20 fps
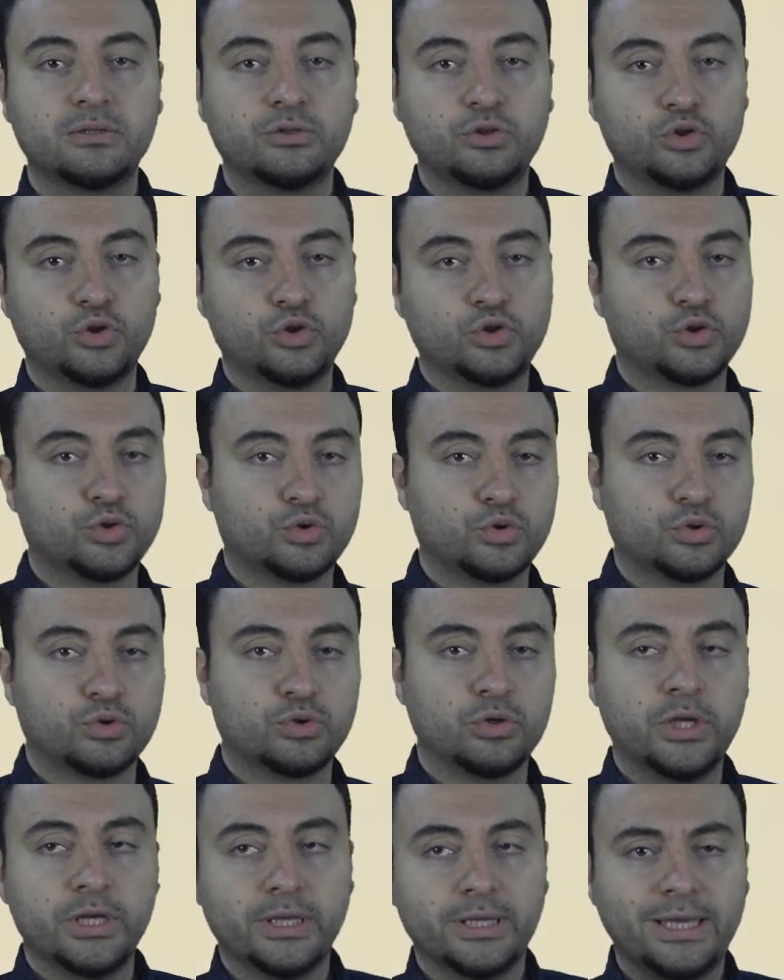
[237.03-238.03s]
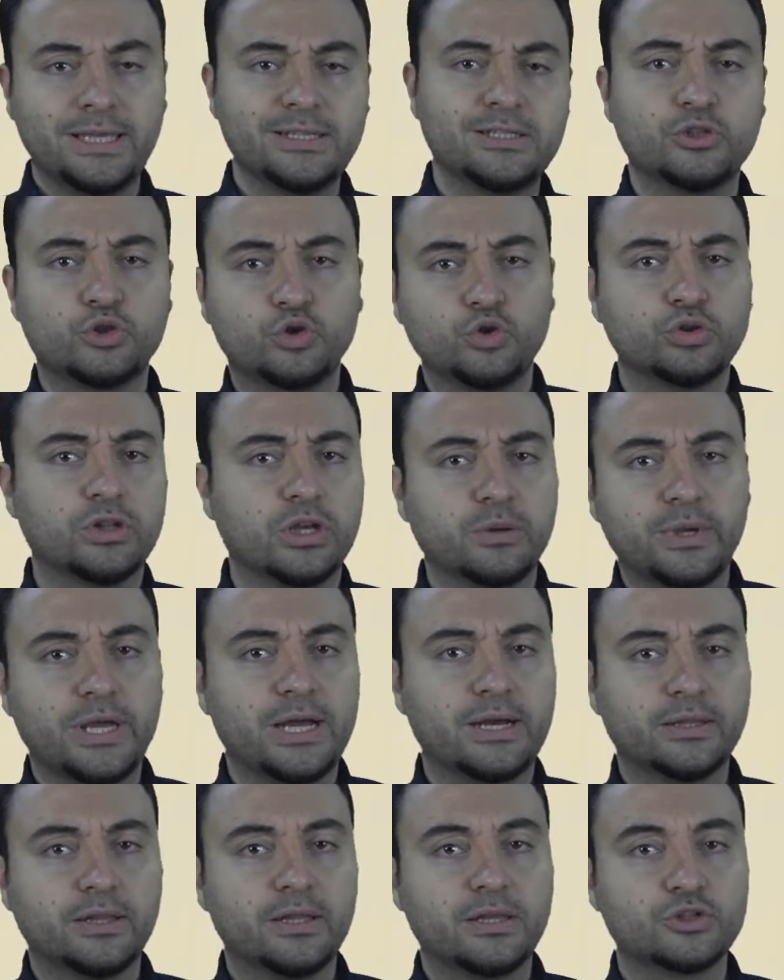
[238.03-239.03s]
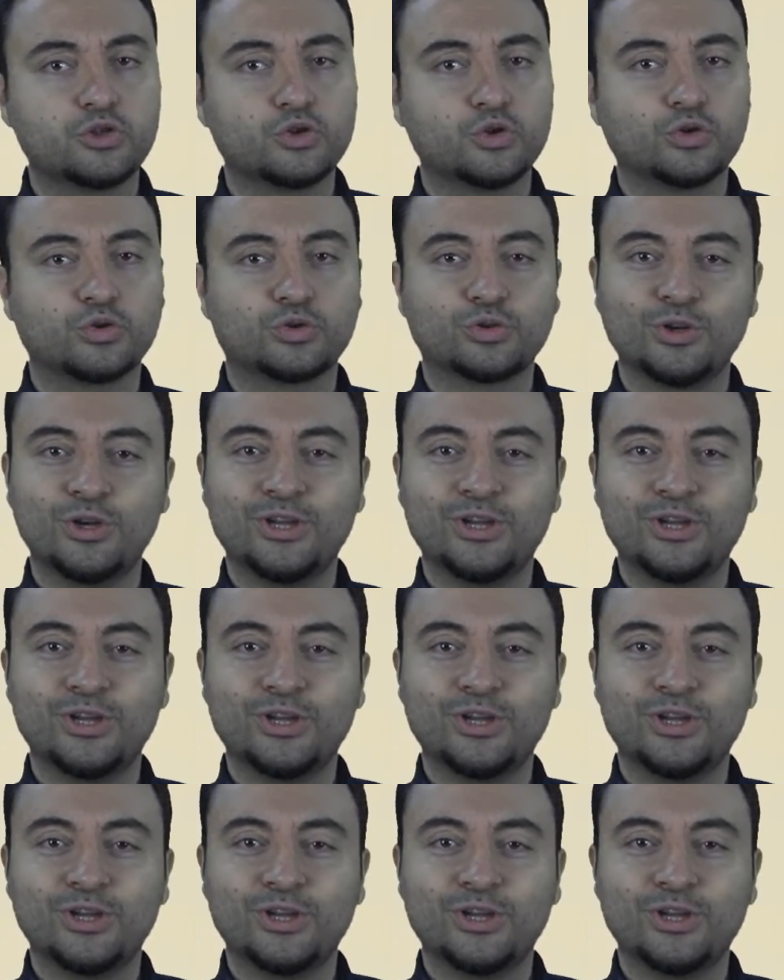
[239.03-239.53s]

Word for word: çocuktur. Kesin şurada bir yerde yazıyordur.